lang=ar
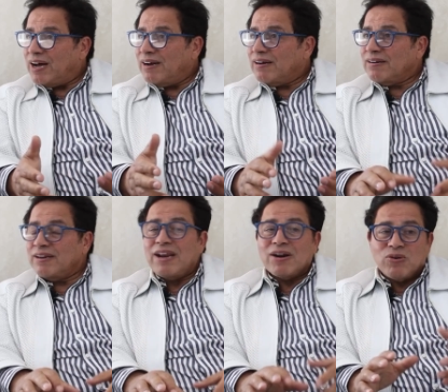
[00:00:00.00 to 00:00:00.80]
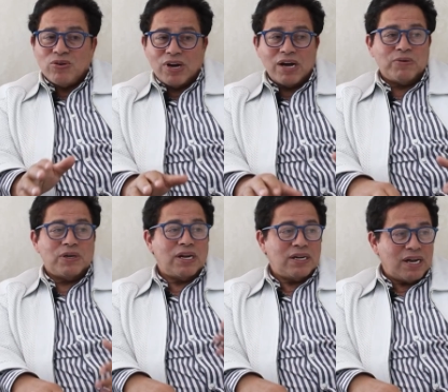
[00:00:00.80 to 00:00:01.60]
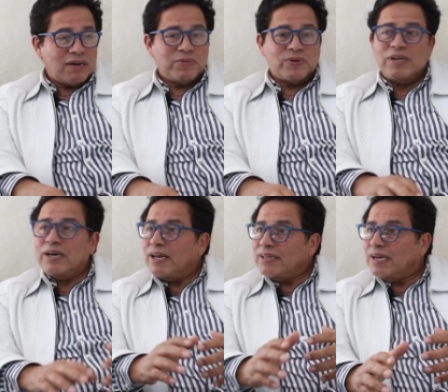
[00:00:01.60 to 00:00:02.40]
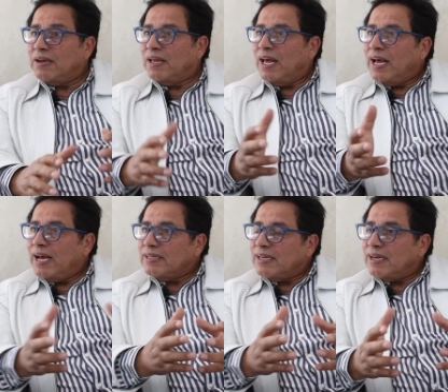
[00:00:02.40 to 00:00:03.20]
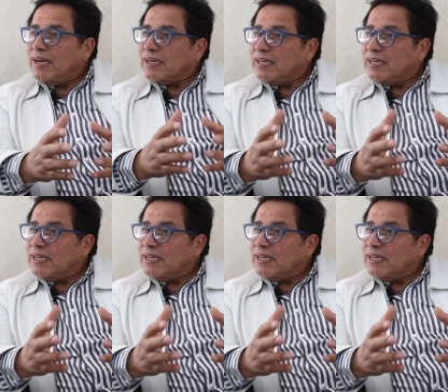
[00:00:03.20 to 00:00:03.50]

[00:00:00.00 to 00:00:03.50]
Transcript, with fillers: اخر لا الكره ولا اللعب ولا هذا هذا